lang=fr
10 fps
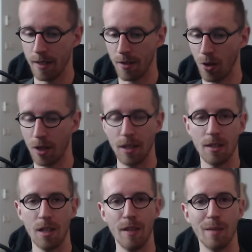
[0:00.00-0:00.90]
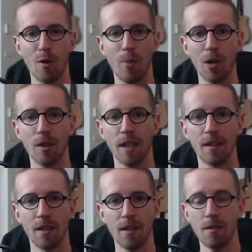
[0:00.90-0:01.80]
Organisé évidemment par le
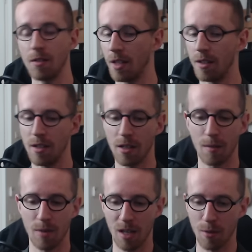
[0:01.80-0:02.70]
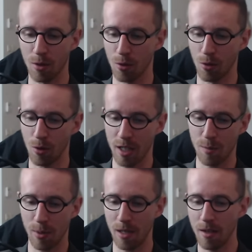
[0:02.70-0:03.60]
KTA. KTA, comme d'hab, gros
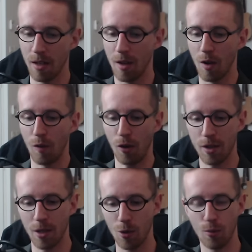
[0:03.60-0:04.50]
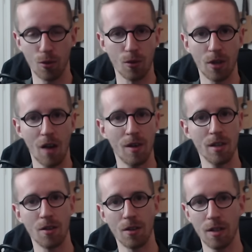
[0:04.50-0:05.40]
respect, force à eux pour le
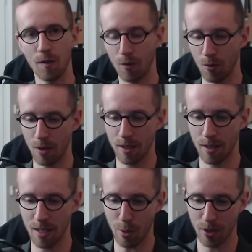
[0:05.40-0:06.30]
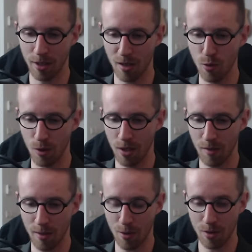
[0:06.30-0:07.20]
travail euh, qu'ils font et ce qu'ils apportent à la communauté.
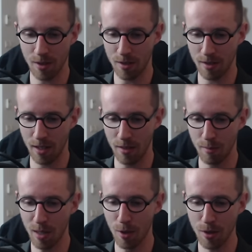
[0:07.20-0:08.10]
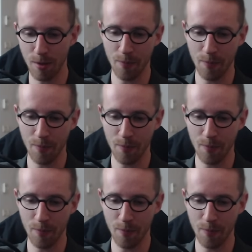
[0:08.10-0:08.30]
Vraiment, c'est les big boss.